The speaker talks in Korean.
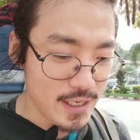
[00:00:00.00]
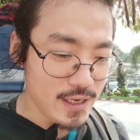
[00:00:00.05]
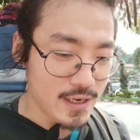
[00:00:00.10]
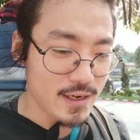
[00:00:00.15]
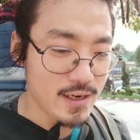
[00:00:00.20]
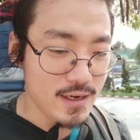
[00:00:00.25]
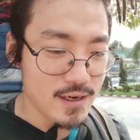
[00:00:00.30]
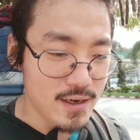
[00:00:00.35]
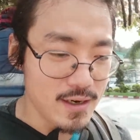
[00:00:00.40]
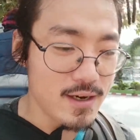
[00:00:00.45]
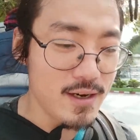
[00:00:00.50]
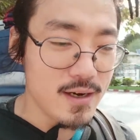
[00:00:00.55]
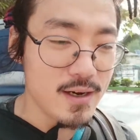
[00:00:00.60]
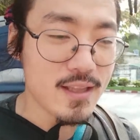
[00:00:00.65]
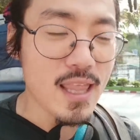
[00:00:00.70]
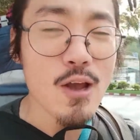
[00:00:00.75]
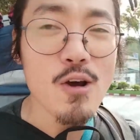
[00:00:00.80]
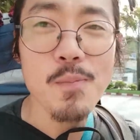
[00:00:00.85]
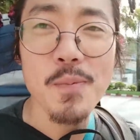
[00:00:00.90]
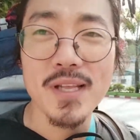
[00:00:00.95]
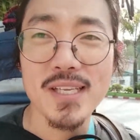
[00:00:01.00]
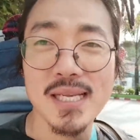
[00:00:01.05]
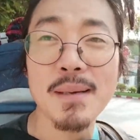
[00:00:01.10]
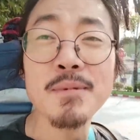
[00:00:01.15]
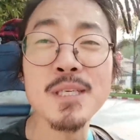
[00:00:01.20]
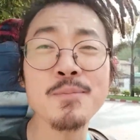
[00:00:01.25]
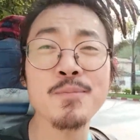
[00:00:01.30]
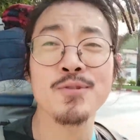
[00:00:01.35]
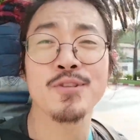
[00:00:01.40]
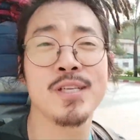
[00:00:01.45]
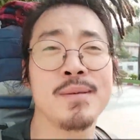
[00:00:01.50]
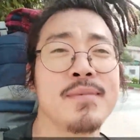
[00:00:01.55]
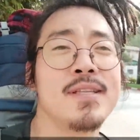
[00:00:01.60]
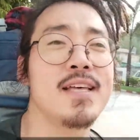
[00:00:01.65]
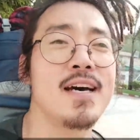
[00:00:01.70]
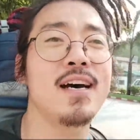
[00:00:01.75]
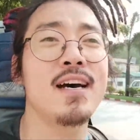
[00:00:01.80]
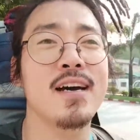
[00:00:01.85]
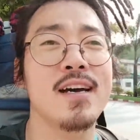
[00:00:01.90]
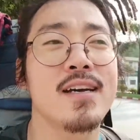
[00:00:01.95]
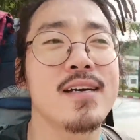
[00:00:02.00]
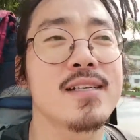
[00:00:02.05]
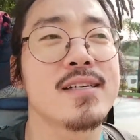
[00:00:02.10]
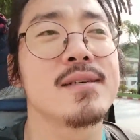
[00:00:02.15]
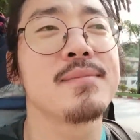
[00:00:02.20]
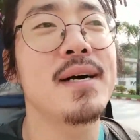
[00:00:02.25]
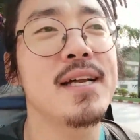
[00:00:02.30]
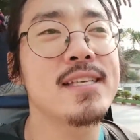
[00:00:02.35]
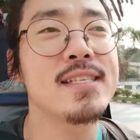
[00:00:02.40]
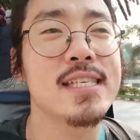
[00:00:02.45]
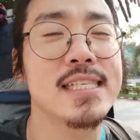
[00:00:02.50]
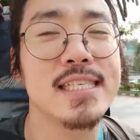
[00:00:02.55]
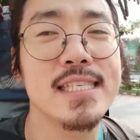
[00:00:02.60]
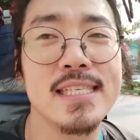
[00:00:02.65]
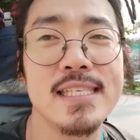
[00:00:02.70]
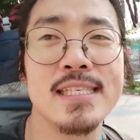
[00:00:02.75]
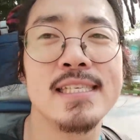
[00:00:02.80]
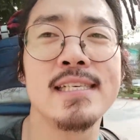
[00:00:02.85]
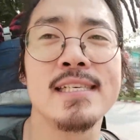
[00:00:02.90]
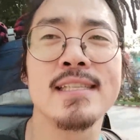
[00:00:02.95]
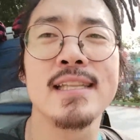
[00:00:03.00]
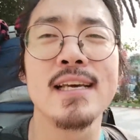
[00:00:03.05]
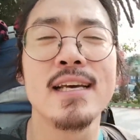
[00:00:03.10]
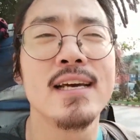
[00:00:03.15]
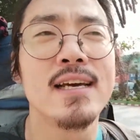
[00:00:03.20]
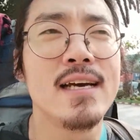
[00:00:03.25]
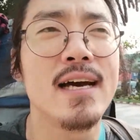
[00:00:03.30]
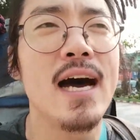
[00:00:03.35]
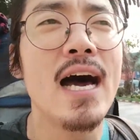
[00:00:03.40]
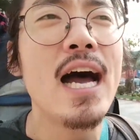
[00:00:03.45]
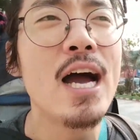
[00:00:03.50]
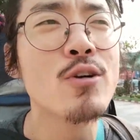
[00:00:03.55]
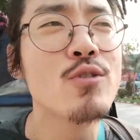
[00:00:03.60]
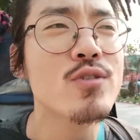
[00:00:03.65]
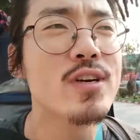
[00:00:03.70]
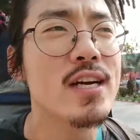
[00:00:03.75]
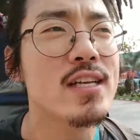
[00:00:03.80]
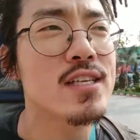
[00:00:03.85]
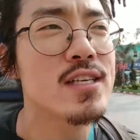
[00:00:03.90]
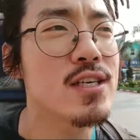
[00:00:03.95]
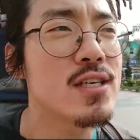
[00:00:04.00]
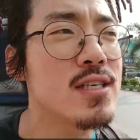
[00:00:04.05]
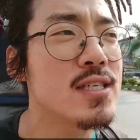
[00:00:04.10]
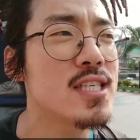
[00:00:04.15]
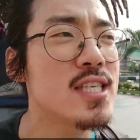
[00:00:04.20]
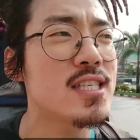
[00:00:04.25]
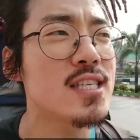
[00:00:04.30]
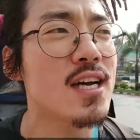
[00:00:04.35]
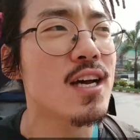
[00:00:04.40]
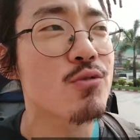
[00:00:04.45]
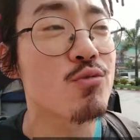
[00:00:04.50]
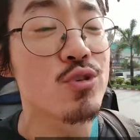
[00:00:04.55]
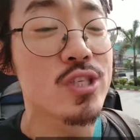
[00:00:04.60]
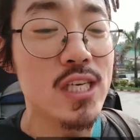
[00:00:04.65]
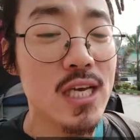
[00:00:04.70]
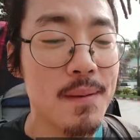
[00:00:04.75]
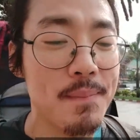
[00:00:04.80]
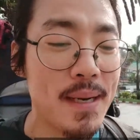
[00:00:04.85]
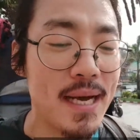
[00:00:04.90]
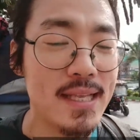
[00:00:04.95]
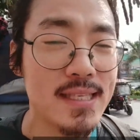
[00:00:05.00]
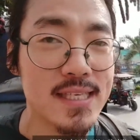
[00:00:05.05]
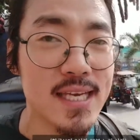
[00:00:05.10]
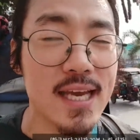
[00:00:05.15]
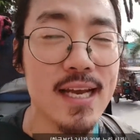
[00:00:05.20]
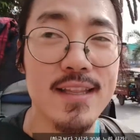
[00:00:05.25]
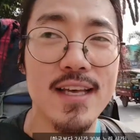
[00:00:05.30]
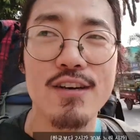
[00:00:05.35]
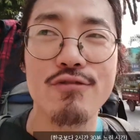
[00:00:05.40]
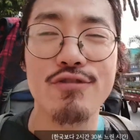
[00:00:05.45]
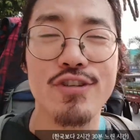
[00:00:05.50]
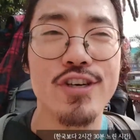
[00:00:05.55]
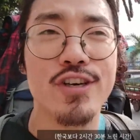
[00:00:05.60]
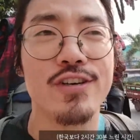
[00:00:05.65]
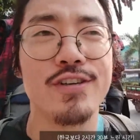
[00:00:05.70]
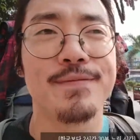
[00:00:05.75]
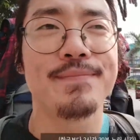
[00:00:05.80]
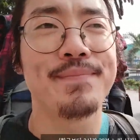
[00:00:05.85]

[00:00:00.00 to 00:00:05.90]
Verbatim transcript: 어, 태국보다 30분 느립니다. 그 말인즉슨 한국과는 시차가 2시간 반 차이가 나고요.